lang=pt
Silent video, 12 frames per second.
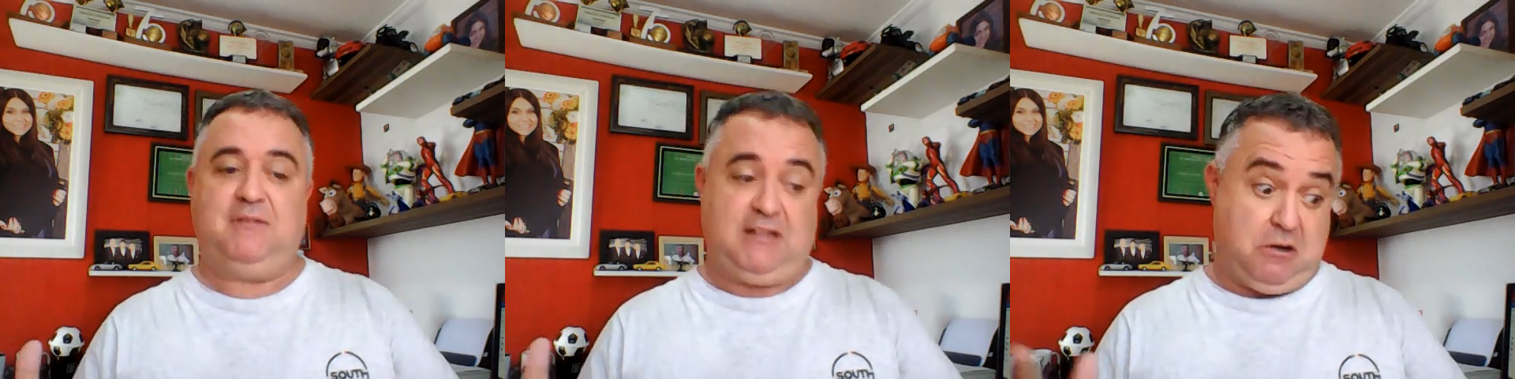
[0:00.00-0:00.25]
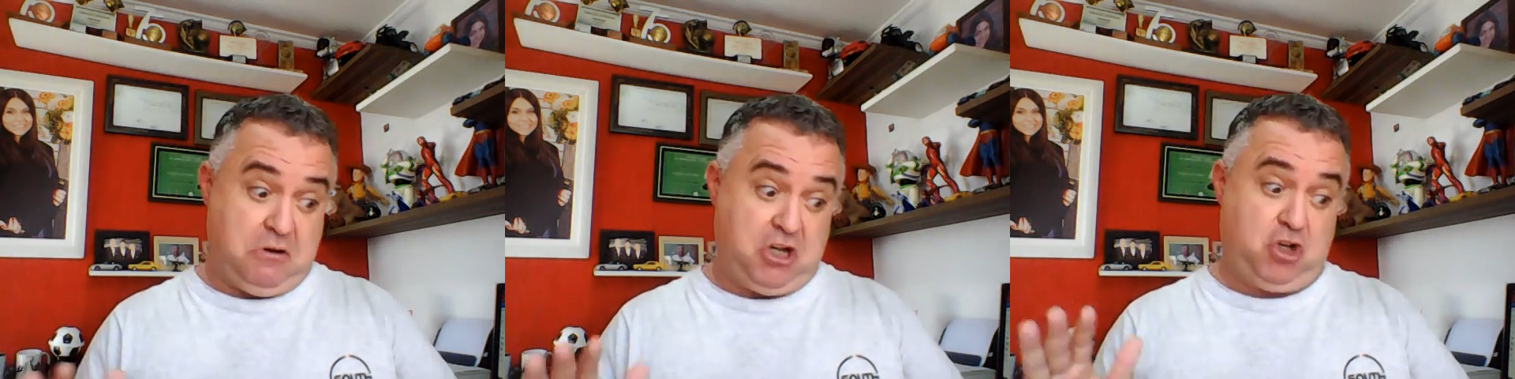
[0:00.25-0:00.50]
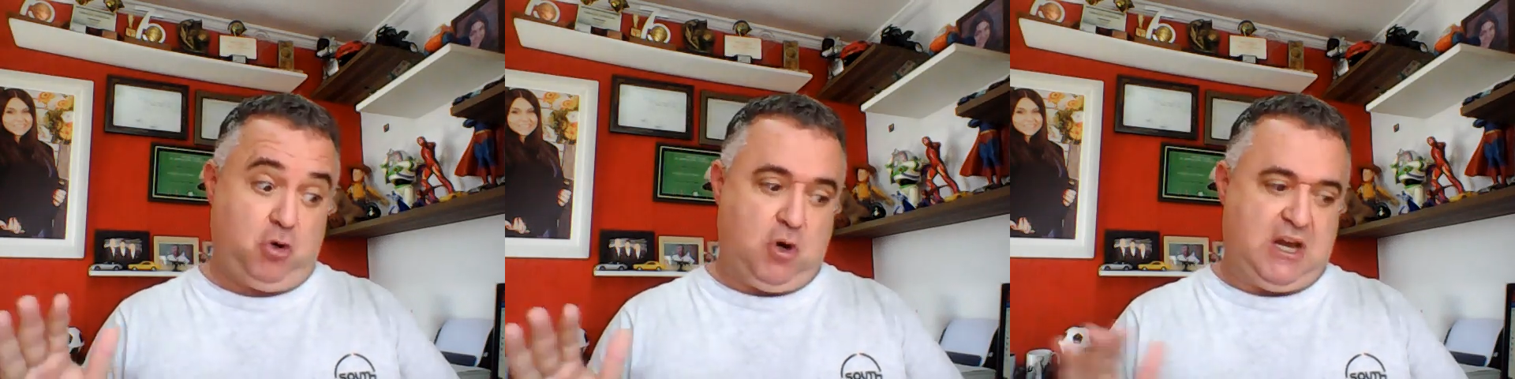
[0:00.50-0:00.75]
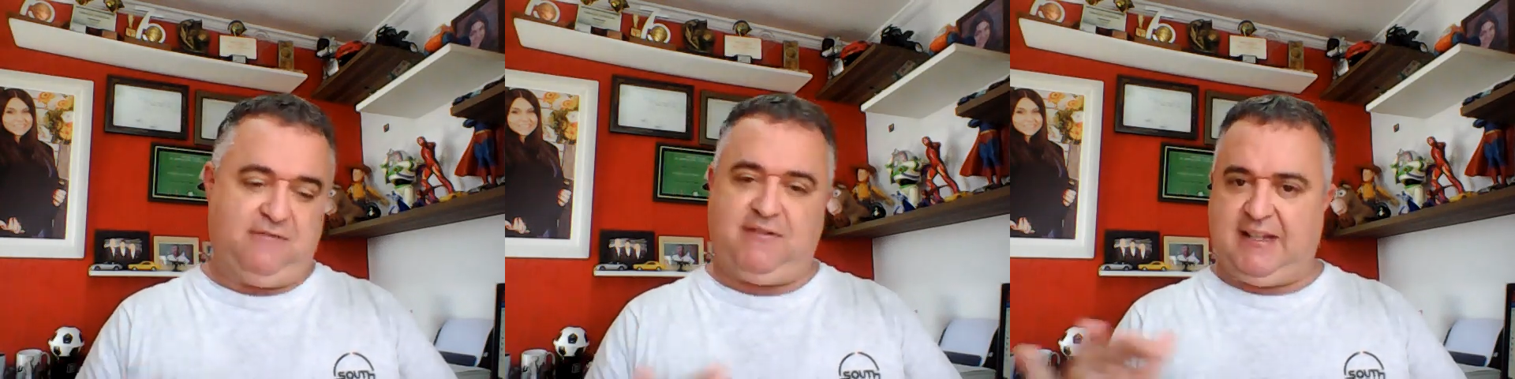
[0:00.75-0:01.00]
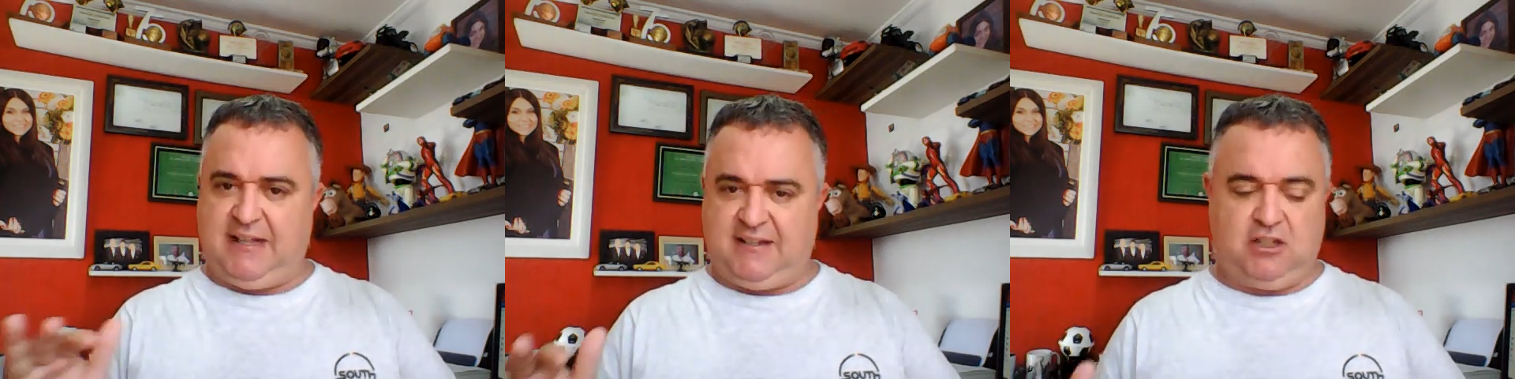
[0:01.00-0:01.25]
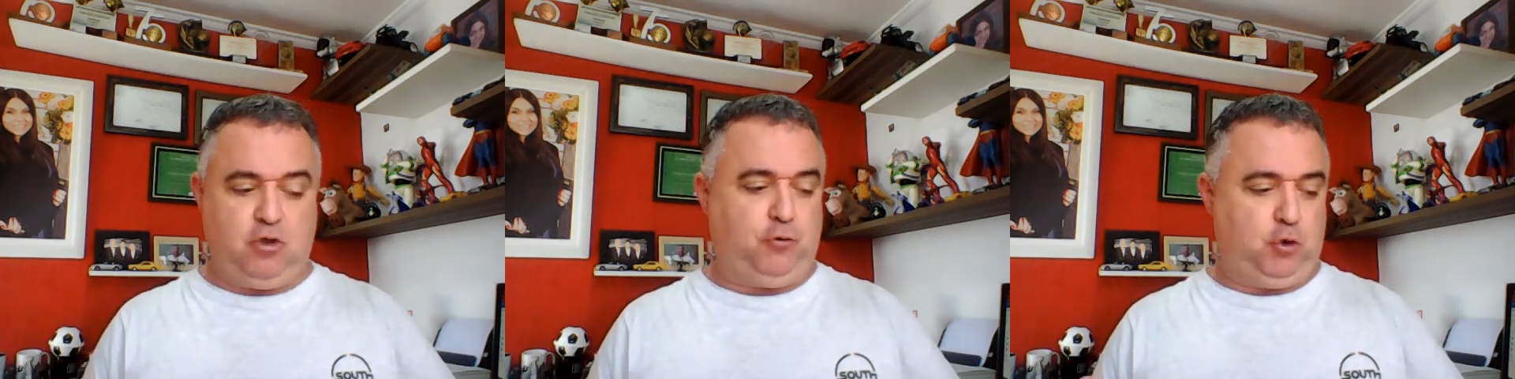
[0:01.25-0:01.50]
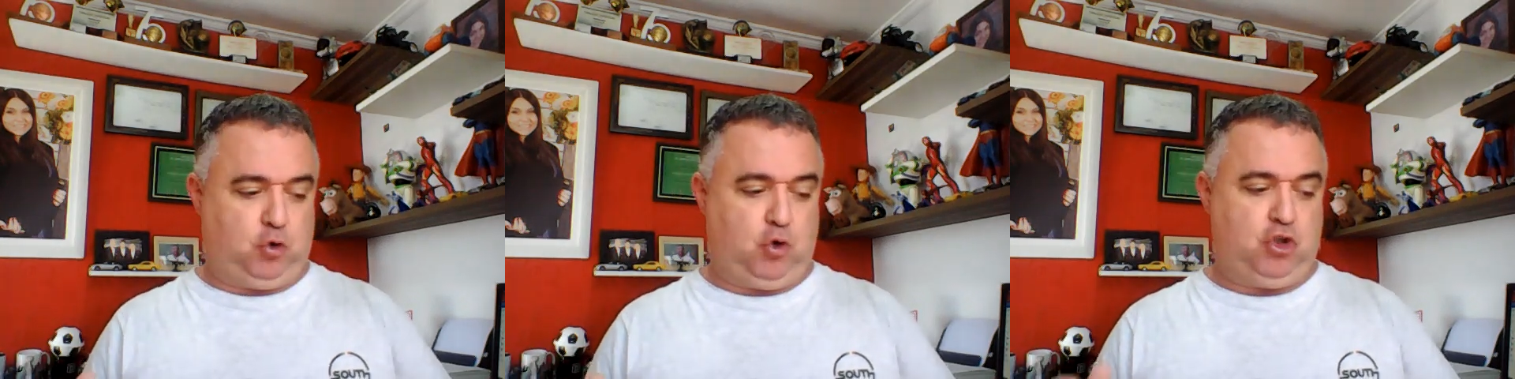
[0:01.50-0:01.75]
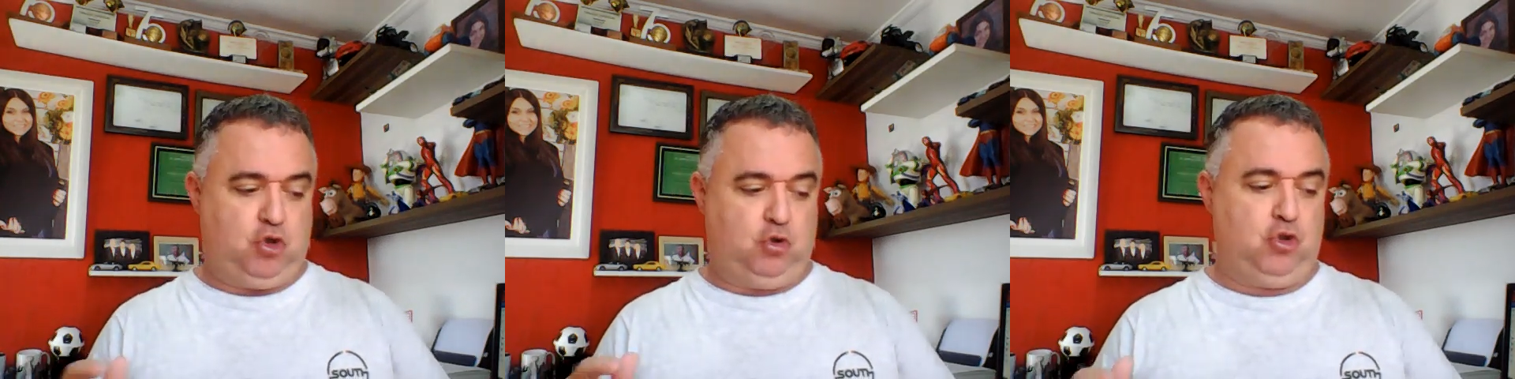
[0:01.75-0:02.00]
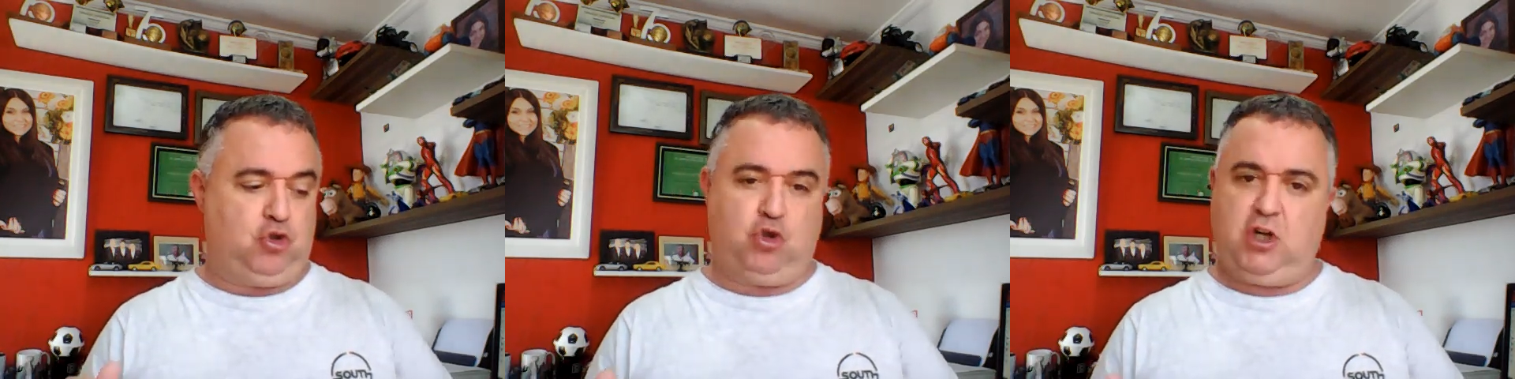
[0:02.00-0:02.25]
Então é jogo que vai decidir o futuro de um dos